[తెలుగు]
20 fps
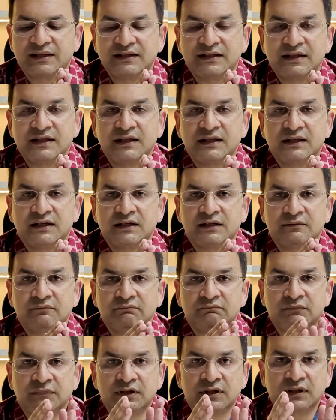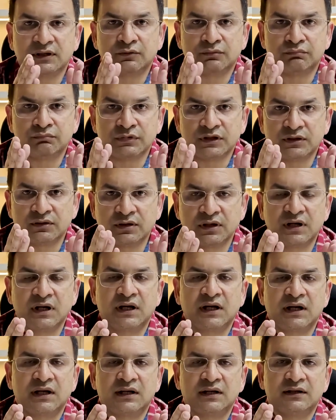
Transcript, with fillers: ఇది మీకు మీరుగా